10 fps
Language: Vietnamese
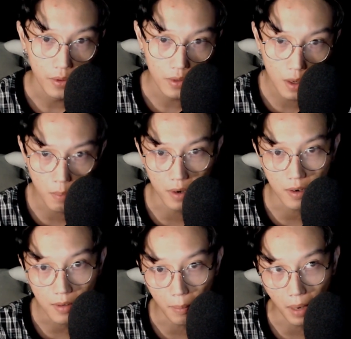Nhưng mà
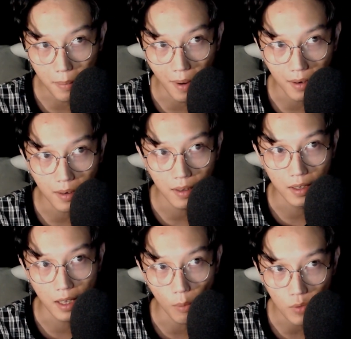rất là may mắn á,
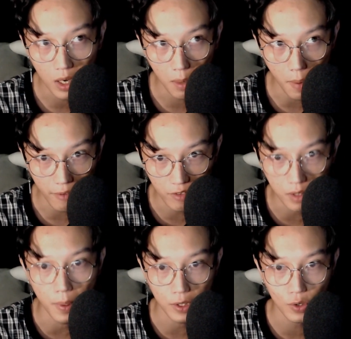giống như là bạn
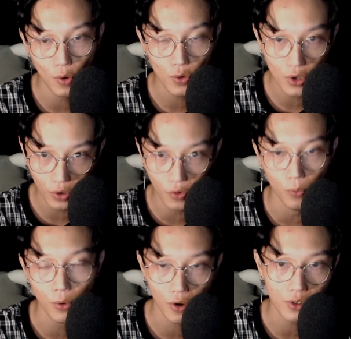vừa bị xô nhưng
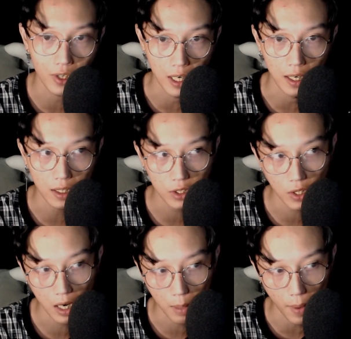cũng có người đỡ, cho
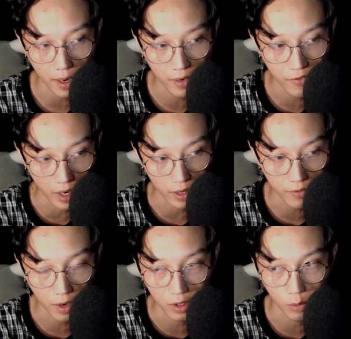nên là bạn vịn
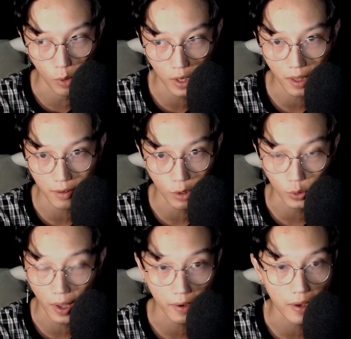vào được một cái thanh cầu
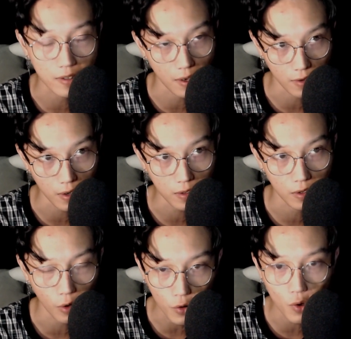thang hay sao đó.
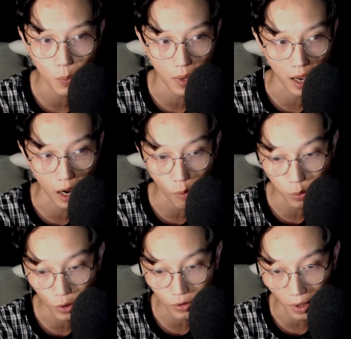Nói chung là không
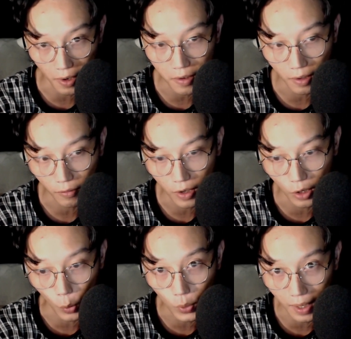có té theo cái
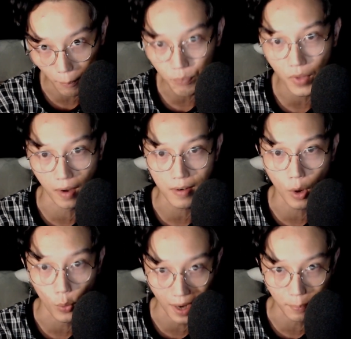kiểu cắm thẳng
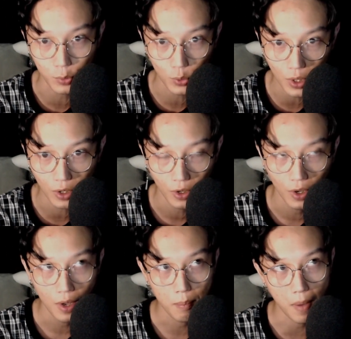đầu đập xuống đất,
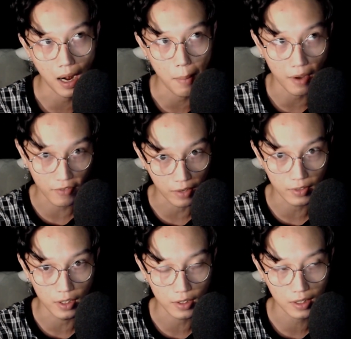mà là bạn vịn
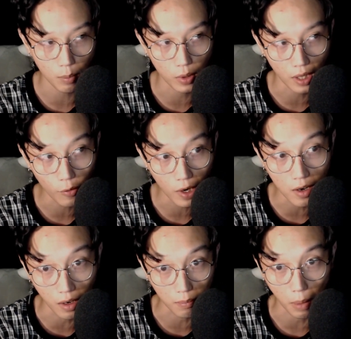được, xong rồi theo cái
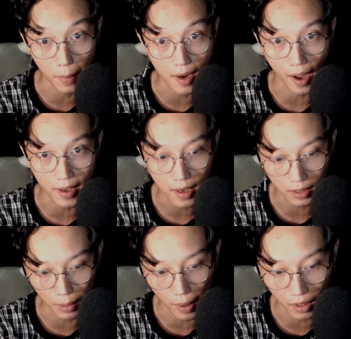lực mà bị đẩy á,
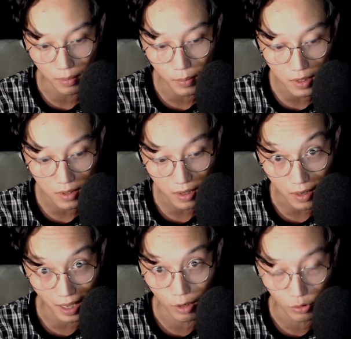thì bạn cứ bước rất
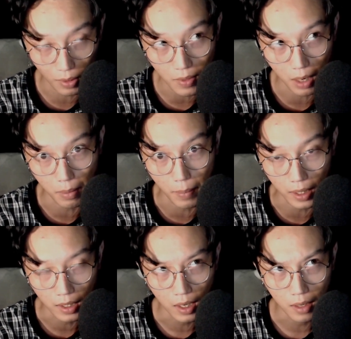là nhanh luôn, giống như là
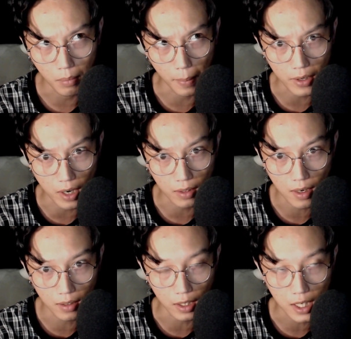mình bị trật
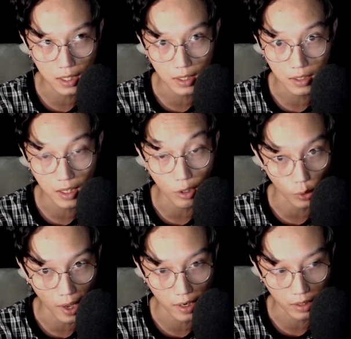chân ở trên cầu
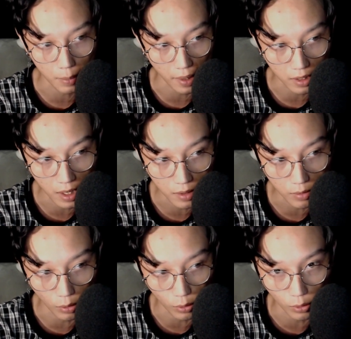thang đó, thì bạn cứ đi
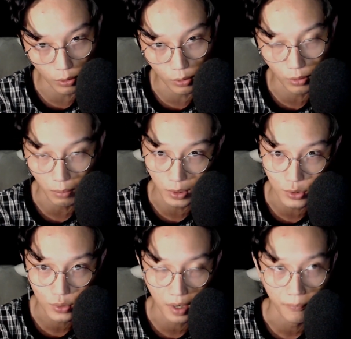vòng gì
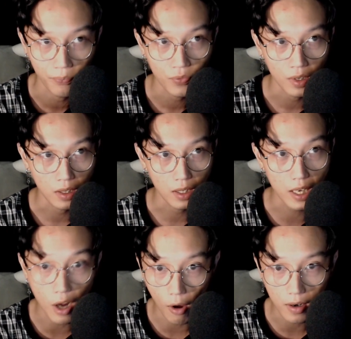xuống nè.
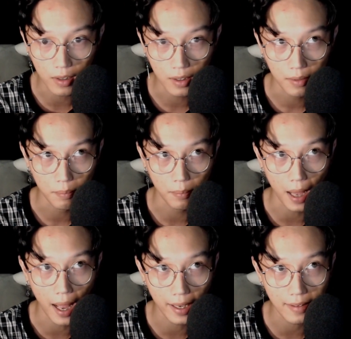Khi đó đó,
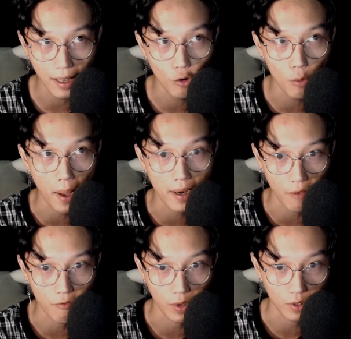hai cái tay của bạn
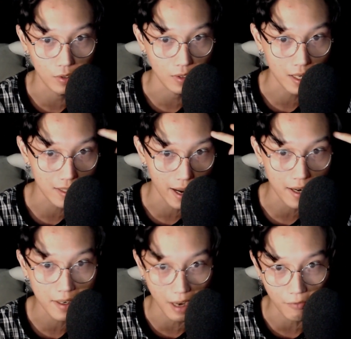đập vào tường, cái
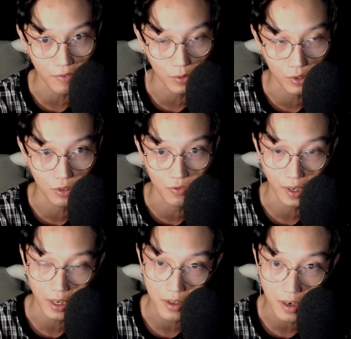trán đập vào tường và
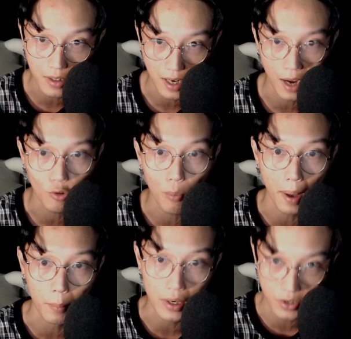cái chân trái của
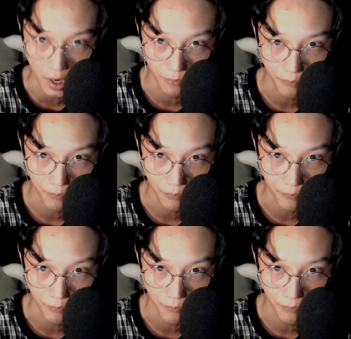bạn bị trật.